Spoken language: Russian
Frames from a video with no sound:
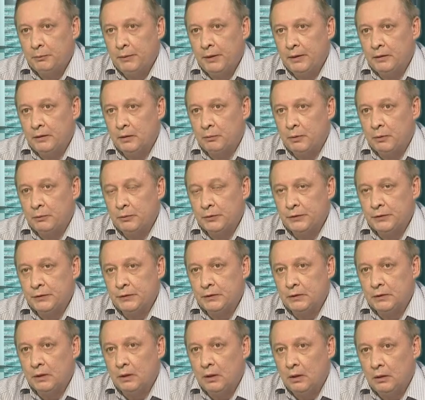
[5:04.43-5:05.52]
предприятиях
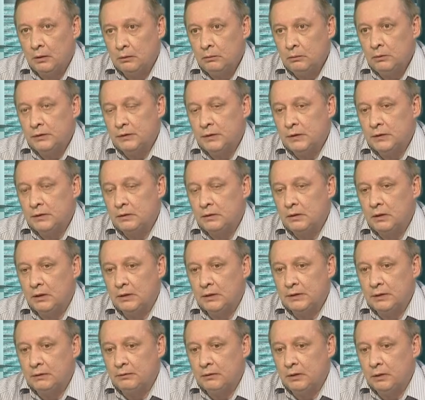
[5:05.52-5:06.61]
промышленности, ну, естественно,
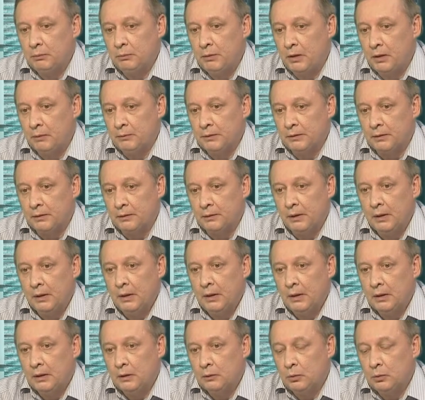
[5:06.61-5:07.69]
их основные параметры,
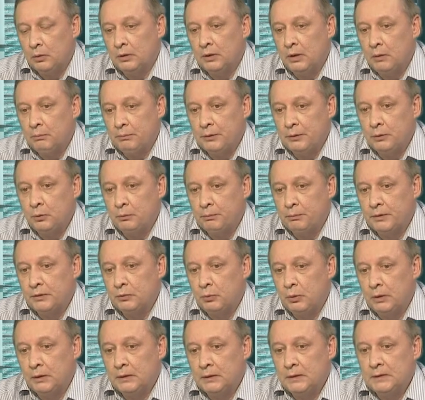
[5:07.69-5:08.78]
которые нам потом
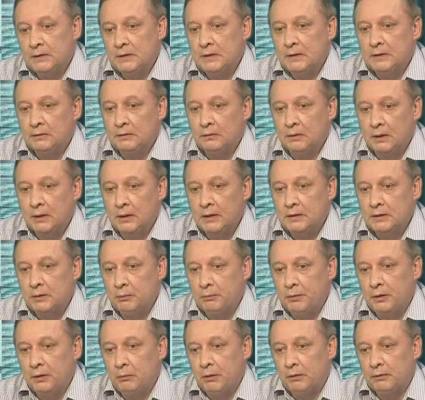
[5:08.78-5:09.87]
позволят, естественно, как
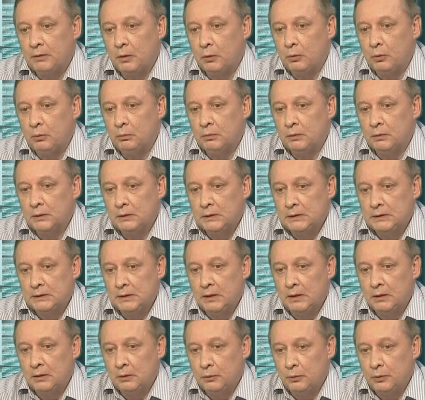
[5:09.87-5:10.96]
понимать, в каком
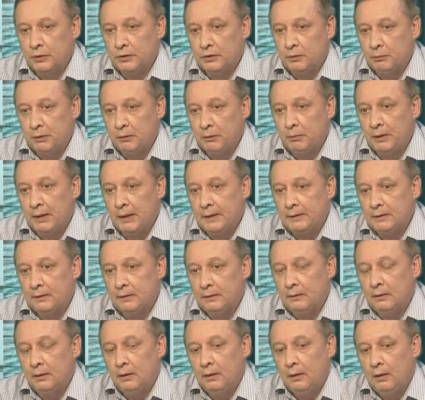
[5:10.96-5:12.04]
состоянии находится
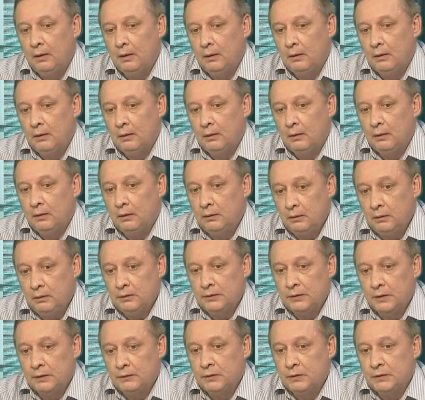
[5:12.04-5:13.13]
предприятие,
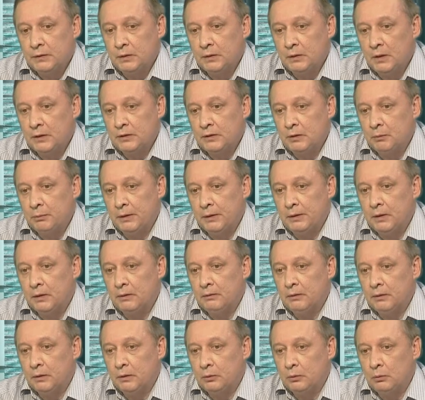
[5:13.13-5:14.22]
и, соответственно, как
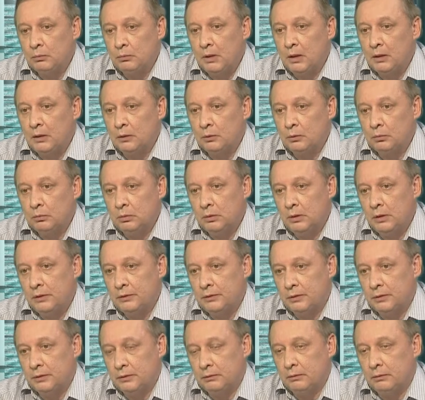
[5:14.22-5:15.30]
запланировать о том, как оно будет
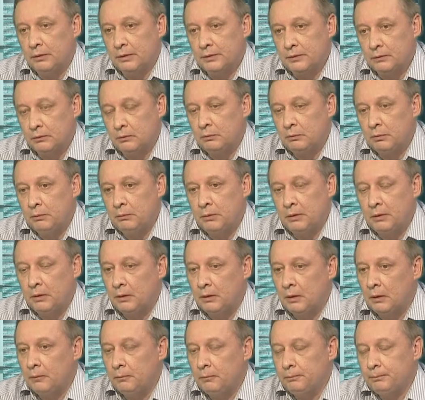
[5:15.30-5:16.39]
дальше развиваться. Вот
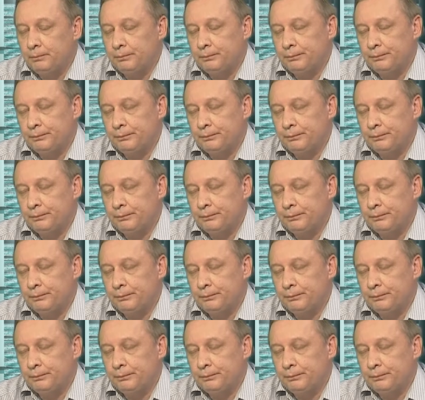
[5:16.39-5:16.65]
примерно так.